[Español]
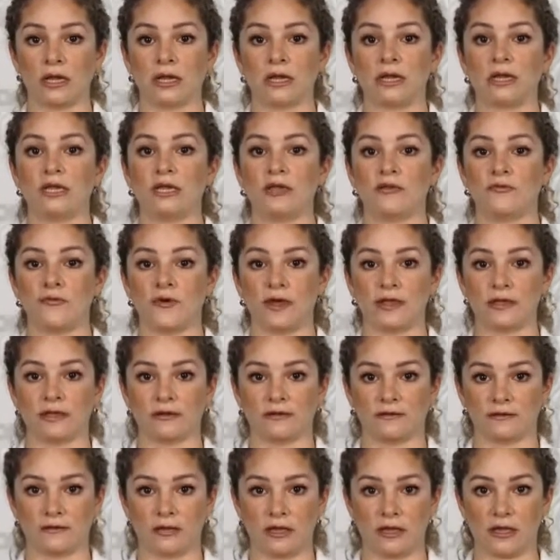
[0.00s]
y
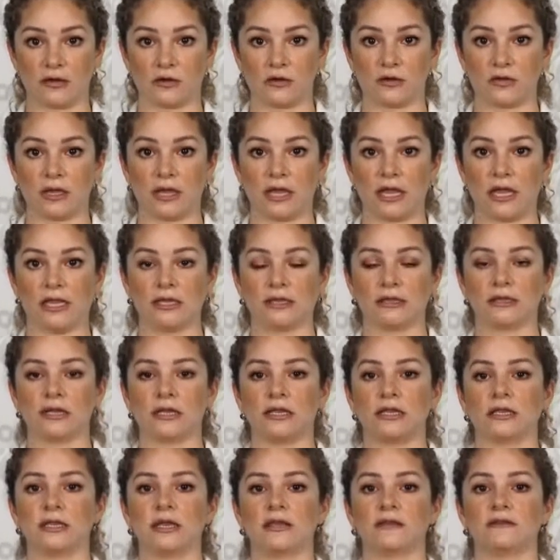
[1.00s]
fallecieron entre
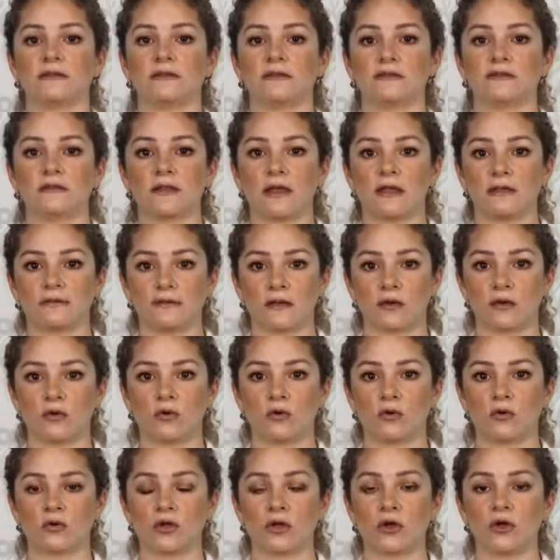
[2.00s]
el 16 de
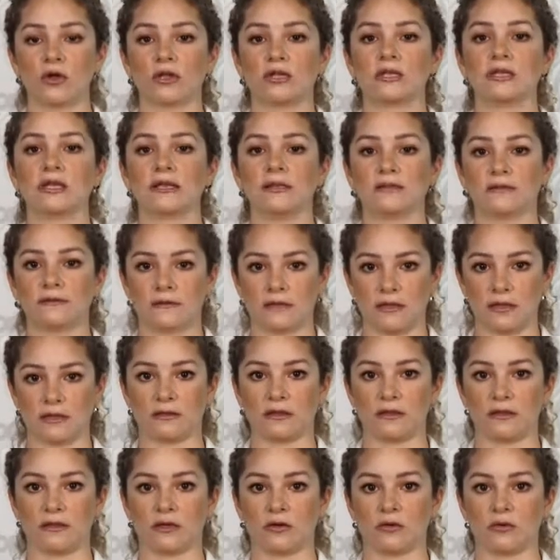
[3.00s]
junio y el 7
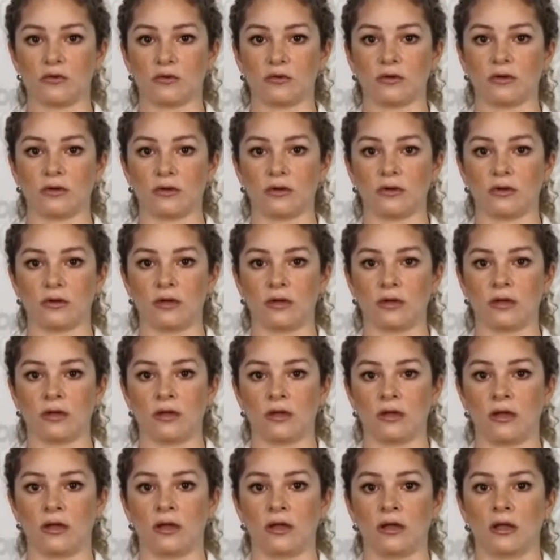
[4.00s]
de julio.
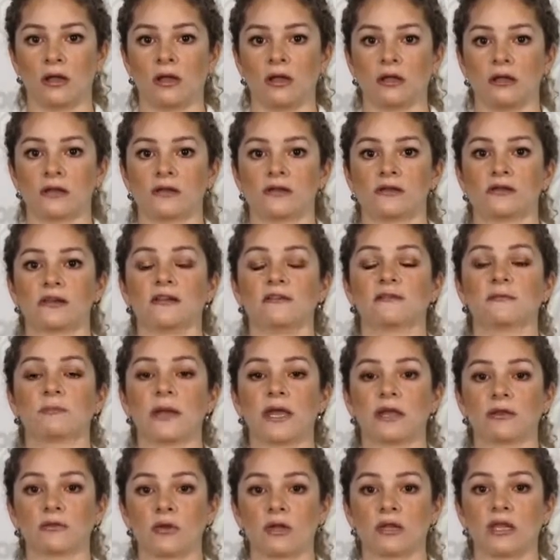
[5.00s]

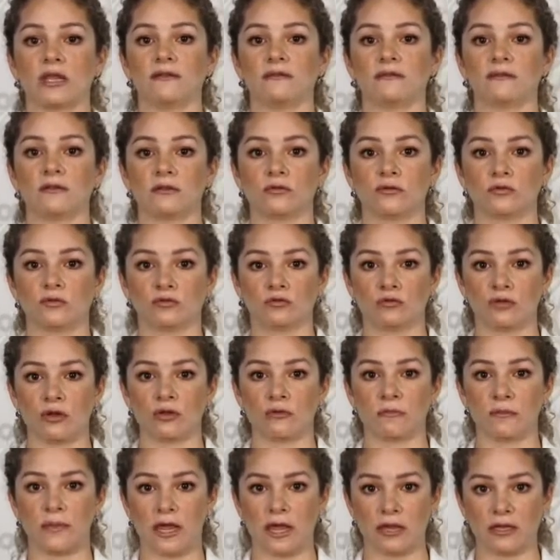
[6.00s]
Respecto a la institución
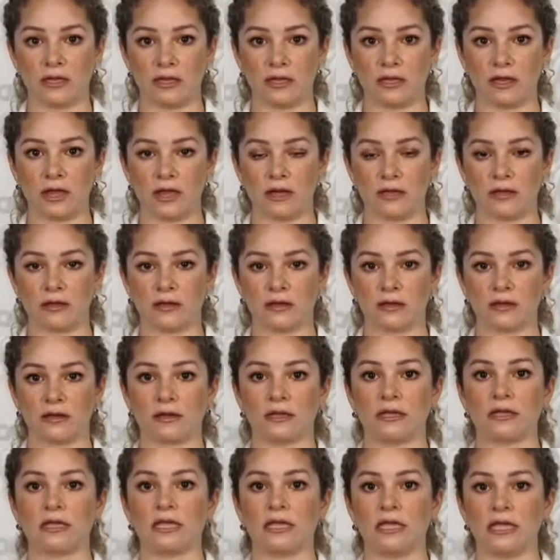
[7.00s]
médica,
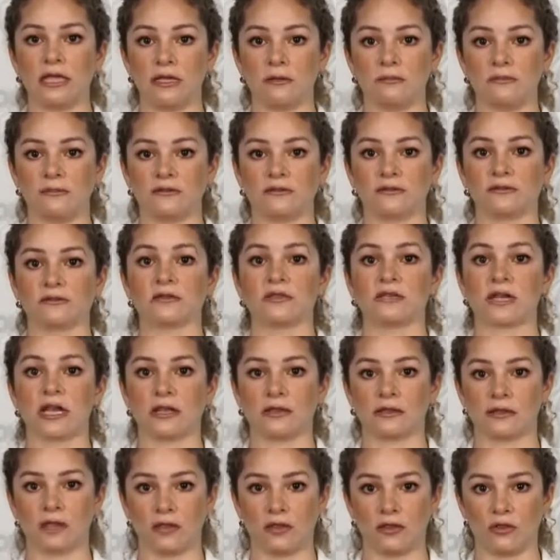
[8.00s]
IMSS
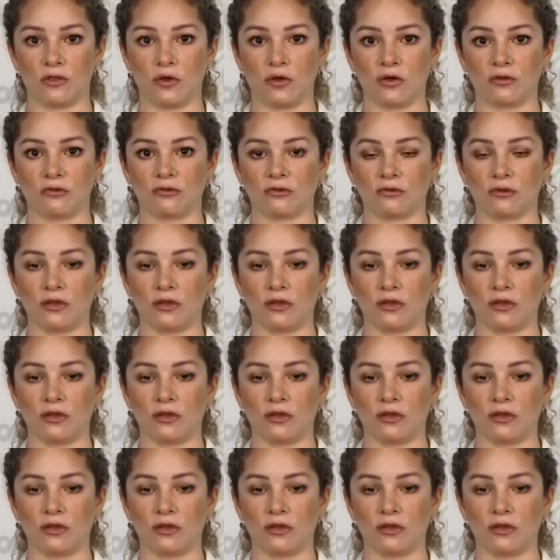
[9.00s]
32,